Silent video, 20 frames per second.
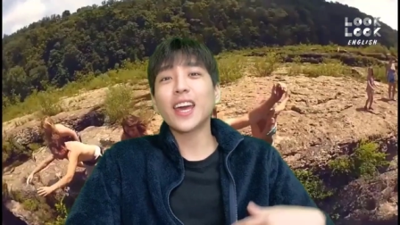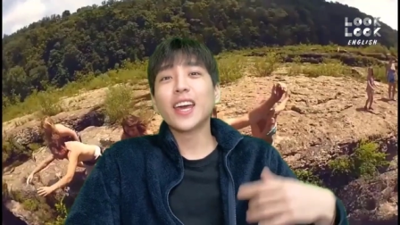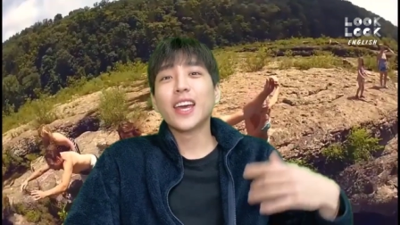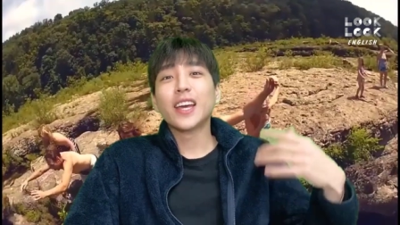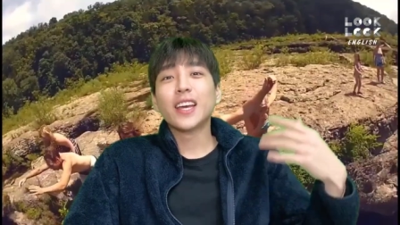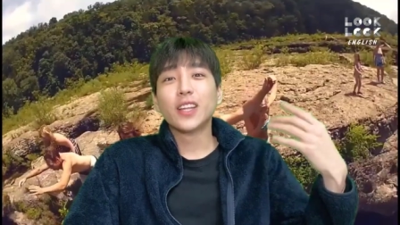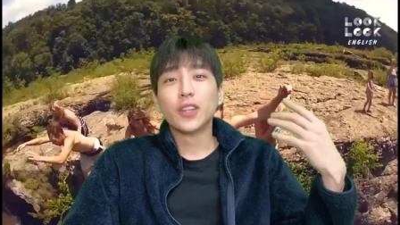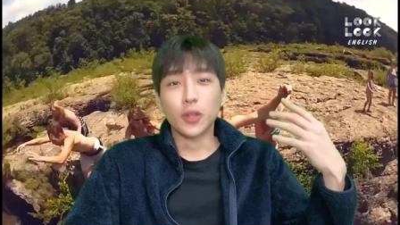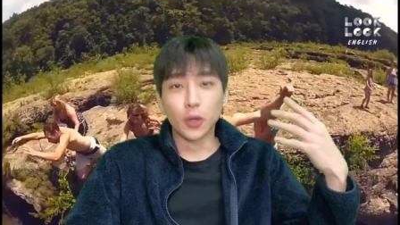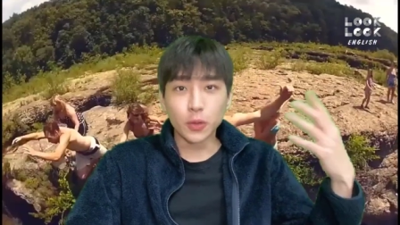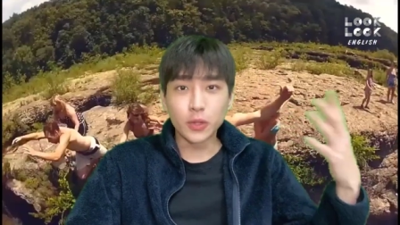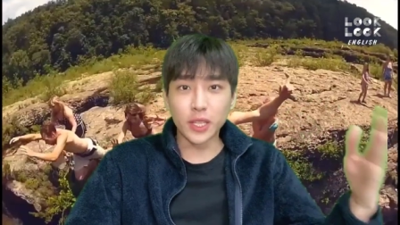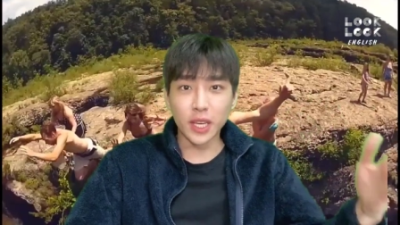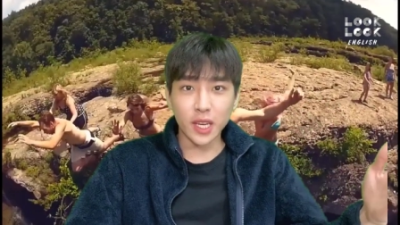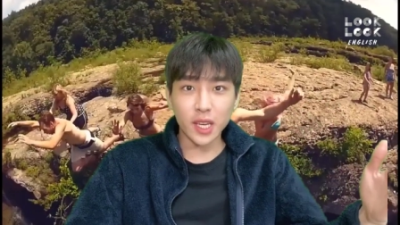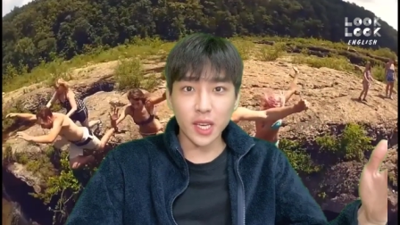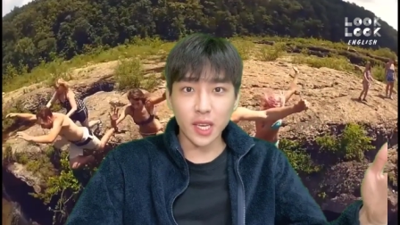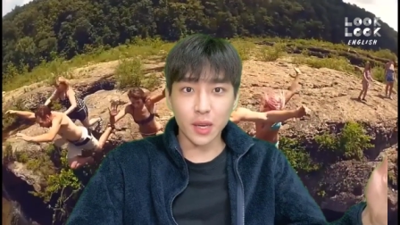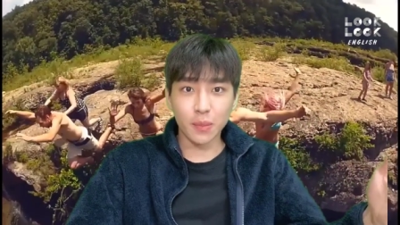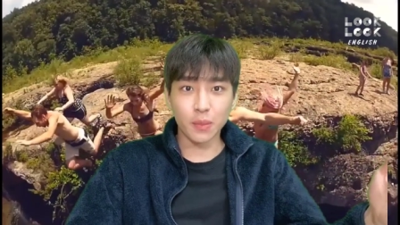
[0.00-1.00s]
노트
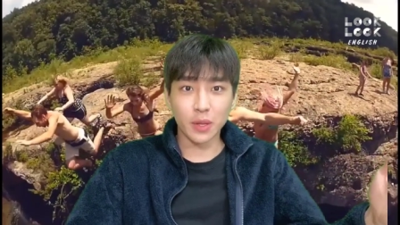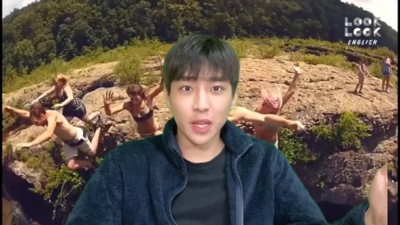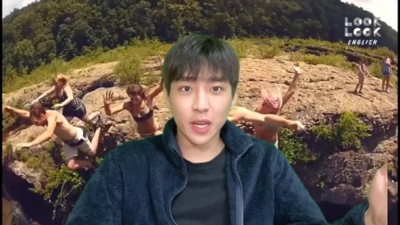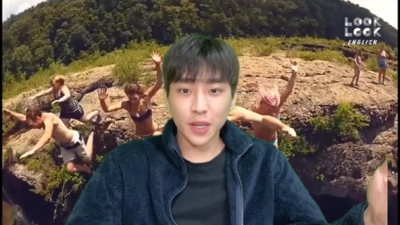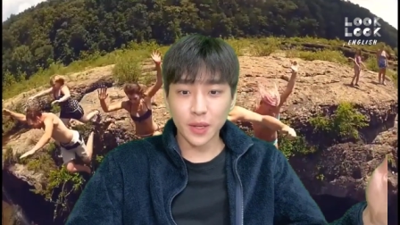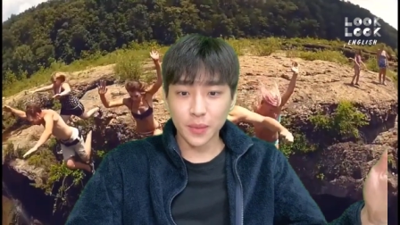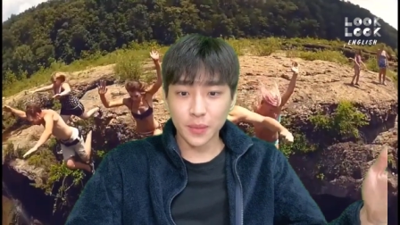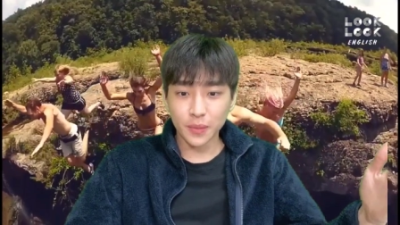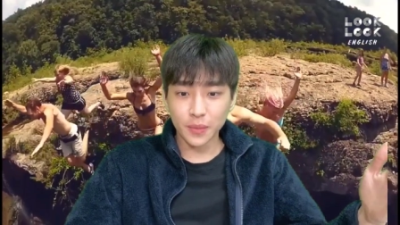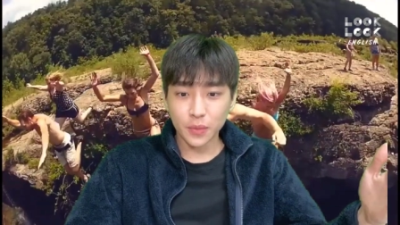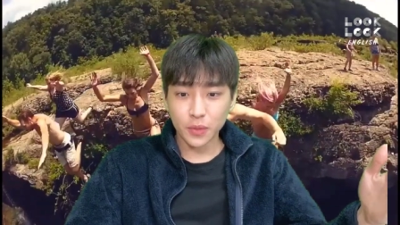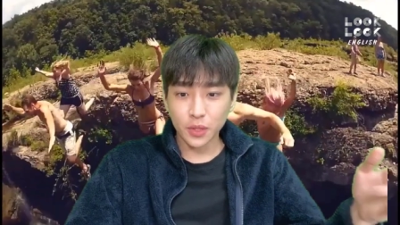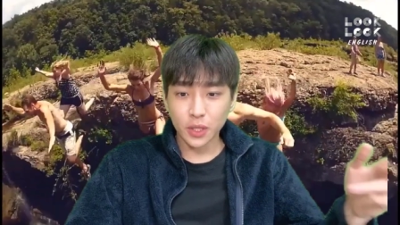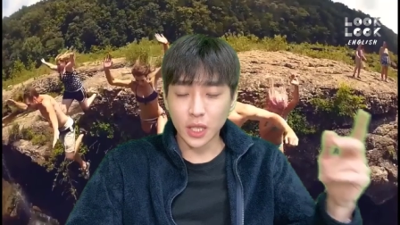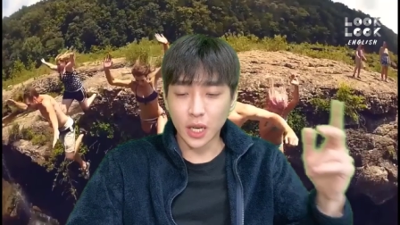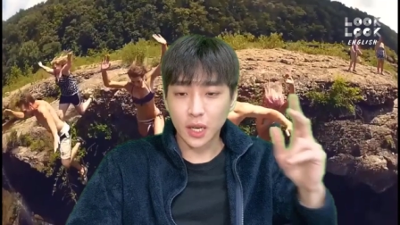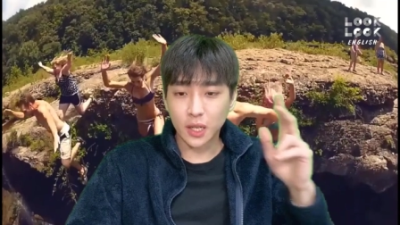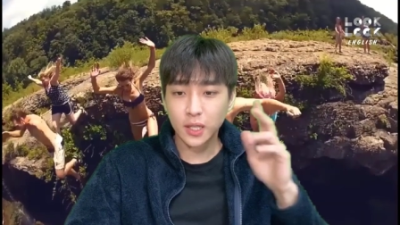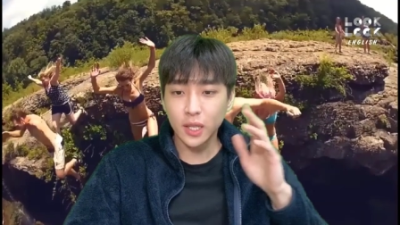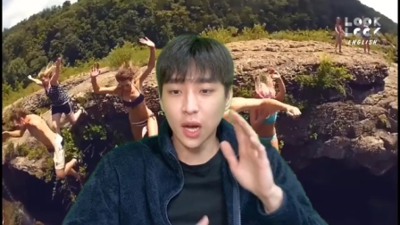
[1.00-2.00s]
테이킹입니다.
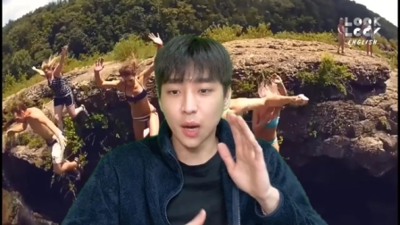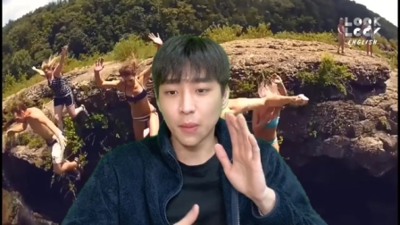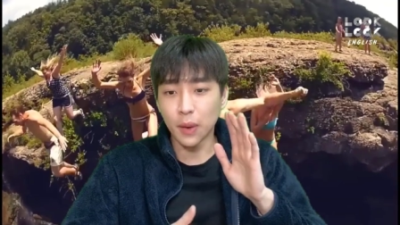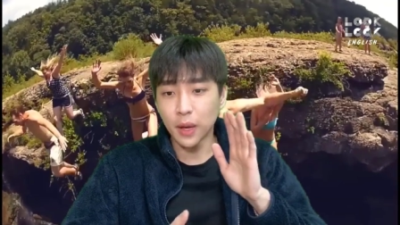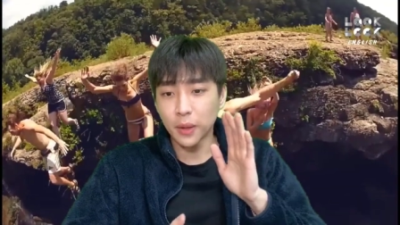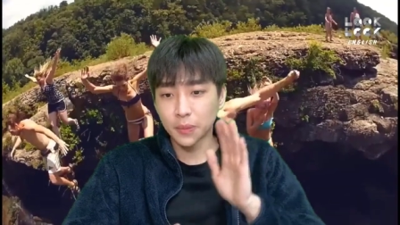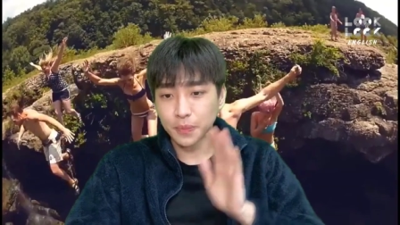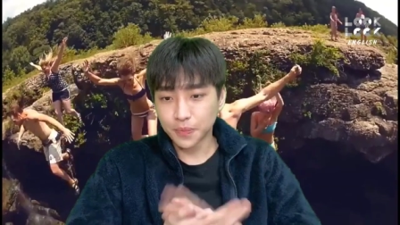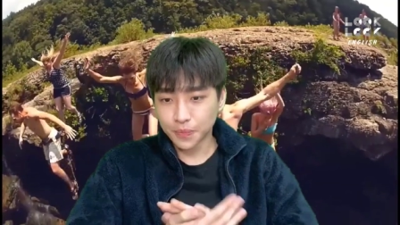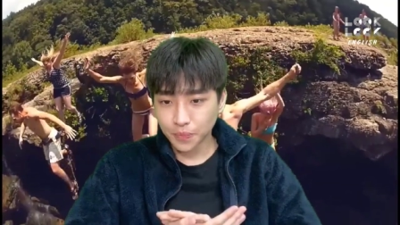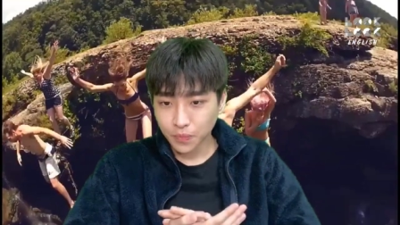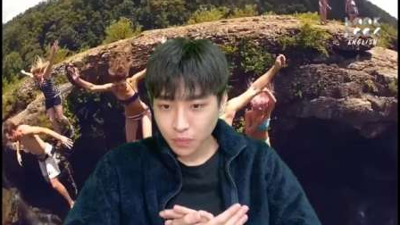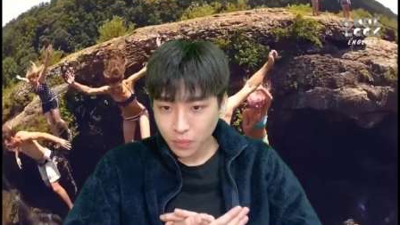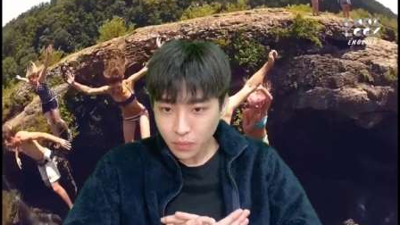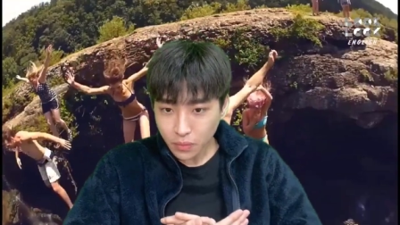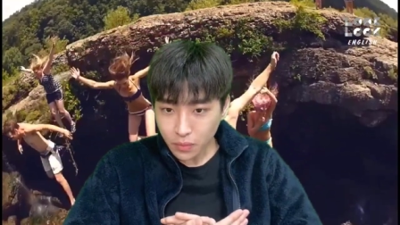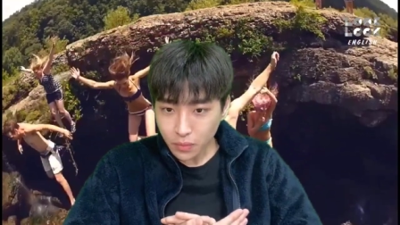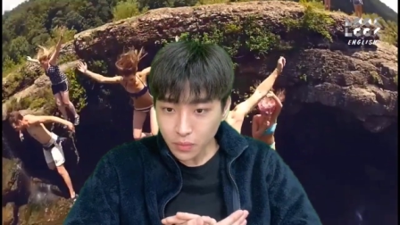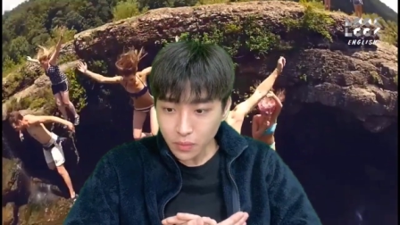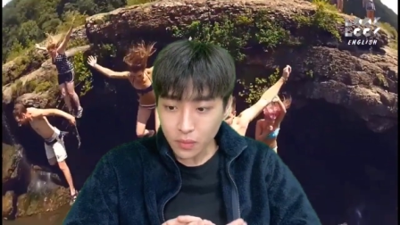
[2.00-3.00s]
자, 그 다음에
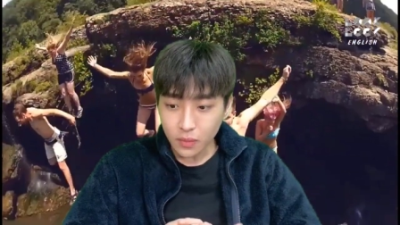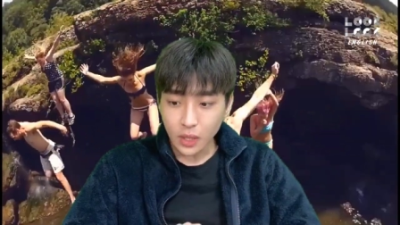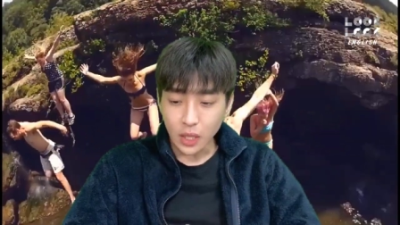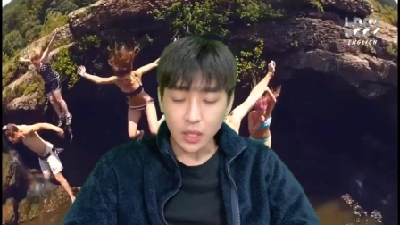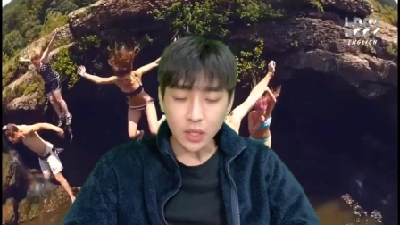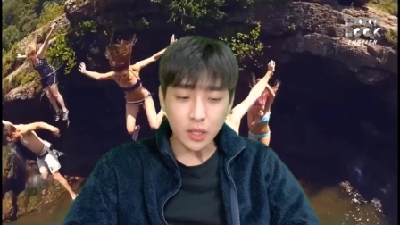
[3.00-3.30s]
이제